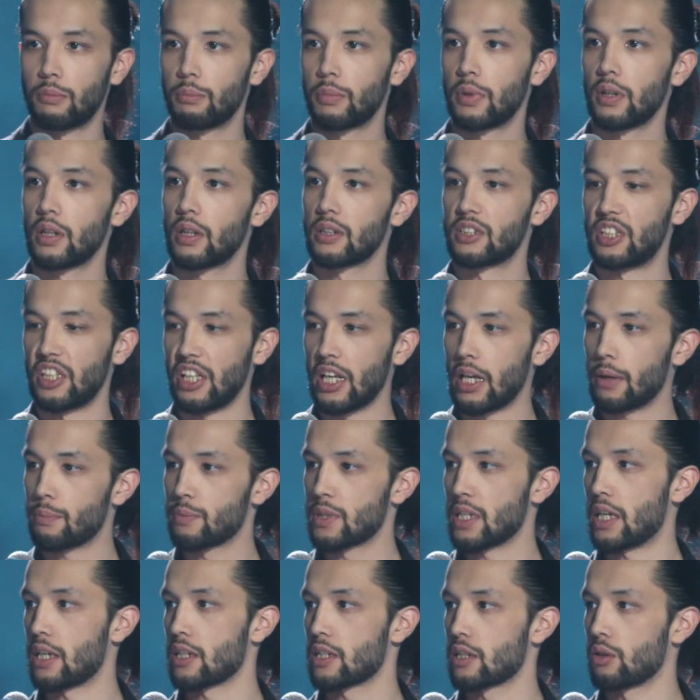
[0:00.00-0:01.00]
там было три
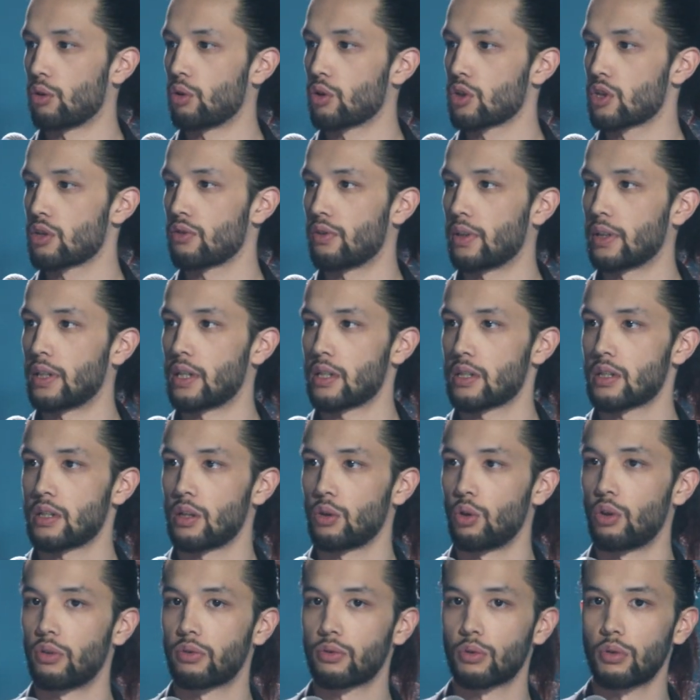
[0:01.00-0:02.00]
абзаца отзыва на
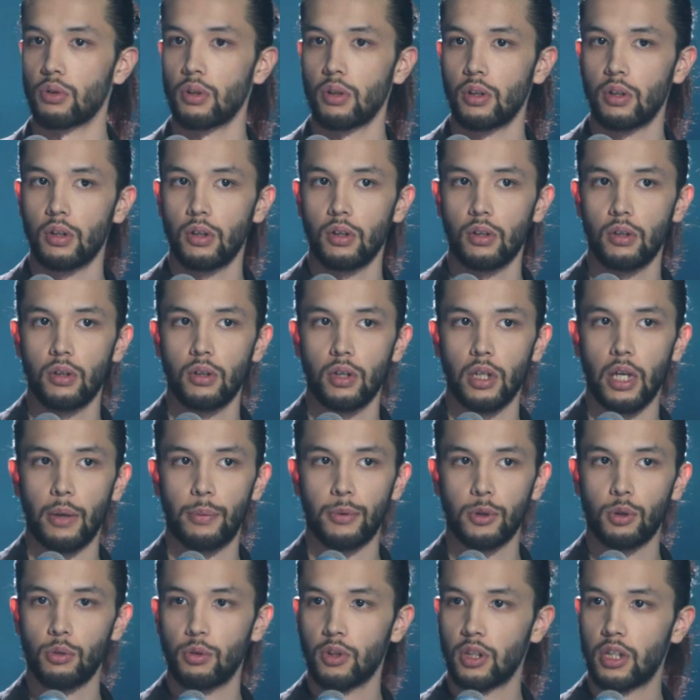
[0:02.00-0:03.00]
остановку.
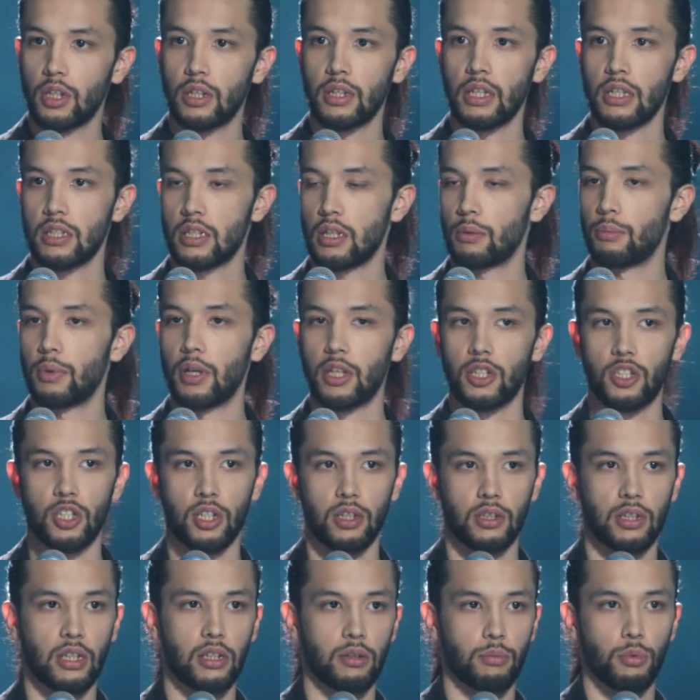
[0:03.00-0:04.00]
Я подумал, херня
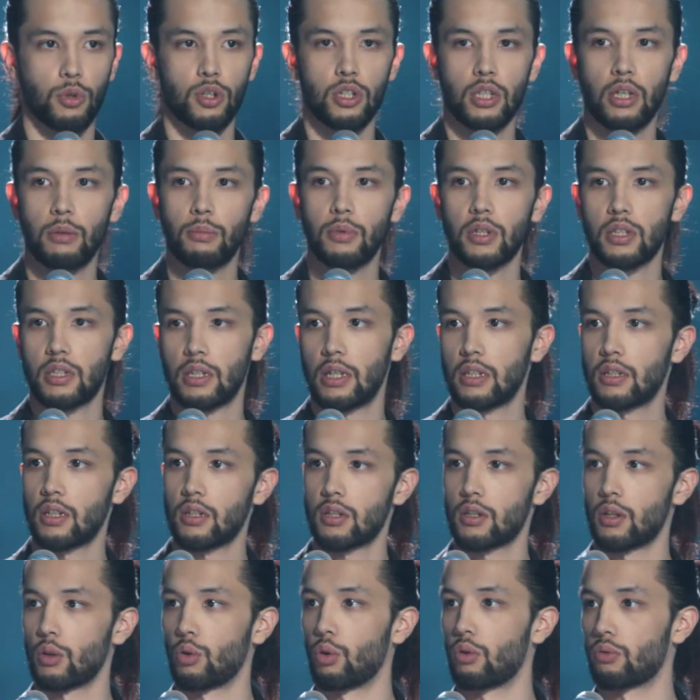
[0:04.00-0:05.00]
собачья, как можно обосрать
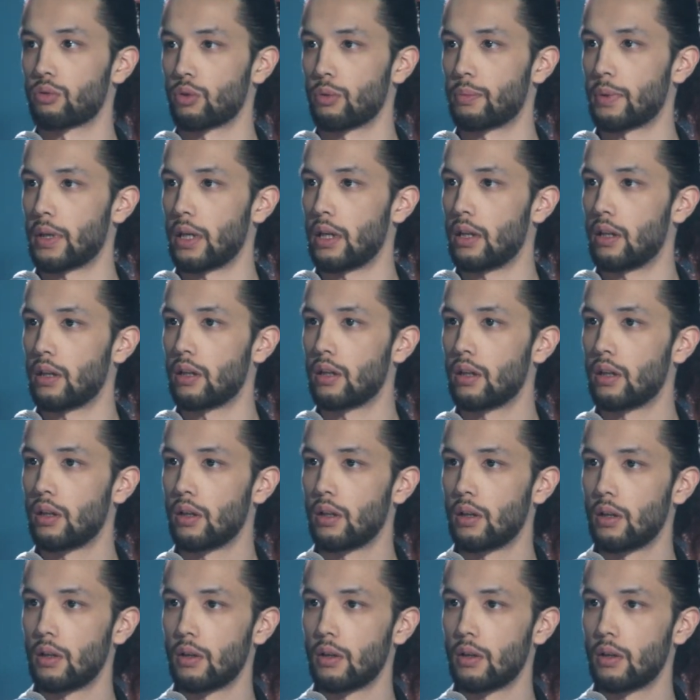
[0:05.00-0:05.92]
остановку, правильно?